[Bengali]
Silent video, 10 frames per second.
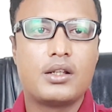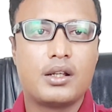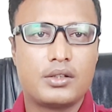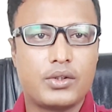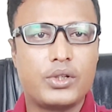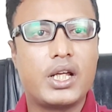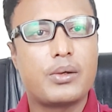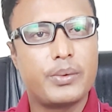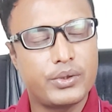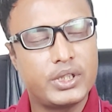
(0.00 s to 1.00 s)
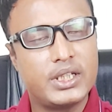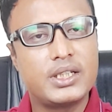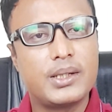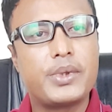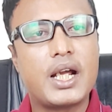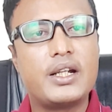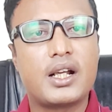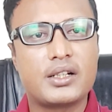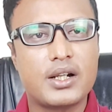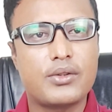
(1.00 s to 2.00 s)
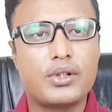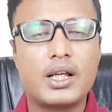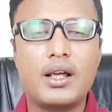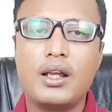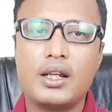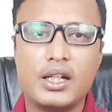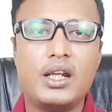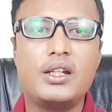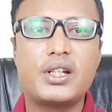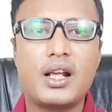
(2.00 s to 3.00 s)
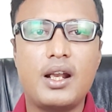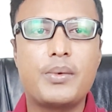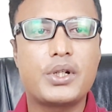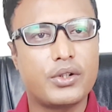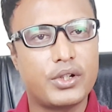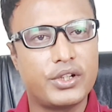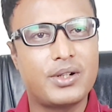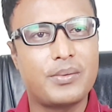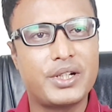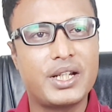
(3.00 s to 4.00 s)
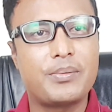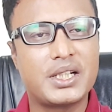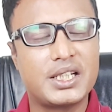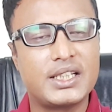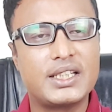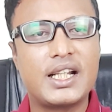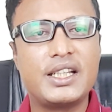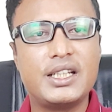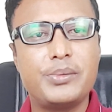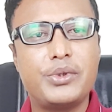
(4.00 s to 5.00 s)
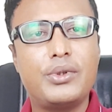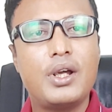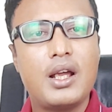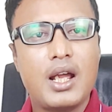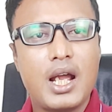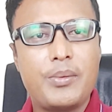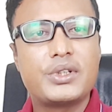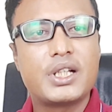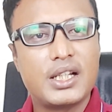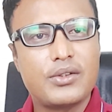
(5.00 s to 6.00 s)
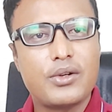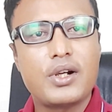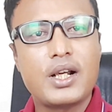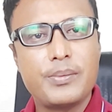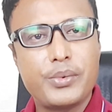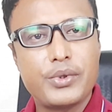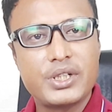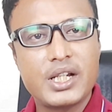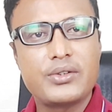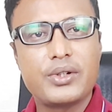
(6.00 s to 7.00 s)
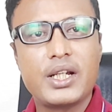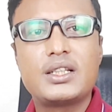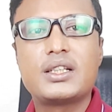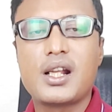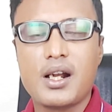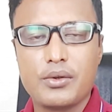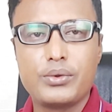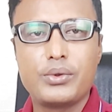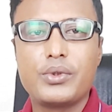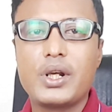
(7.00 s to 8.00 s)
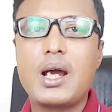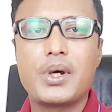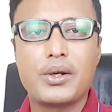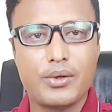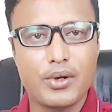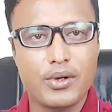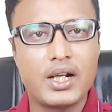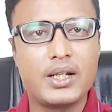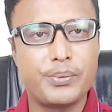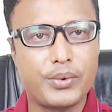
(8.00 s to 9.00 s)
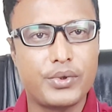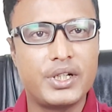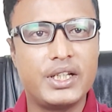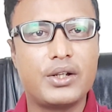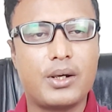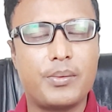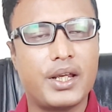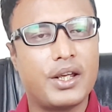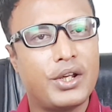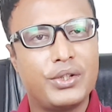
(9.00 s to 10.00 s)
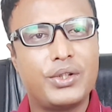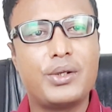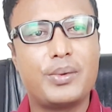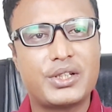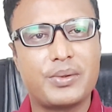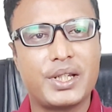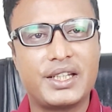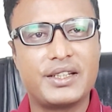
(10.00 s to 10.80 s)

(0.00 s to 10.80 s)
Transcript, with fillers: সৌদি আরবের উদ্দেশ্যে ফ্লাইট আসার কথা ইনশাল্লাহ আমরা সঠিক খবরটি আপনাদেরকে জানিয়ে দিব এবং যাদের করোনা রিপোর্ট শেষ হয়ে গেছে তারা নতুন করে আবারও করোনা রিপোর্ট নিতে হবে ধন্যবাদ সবাইকে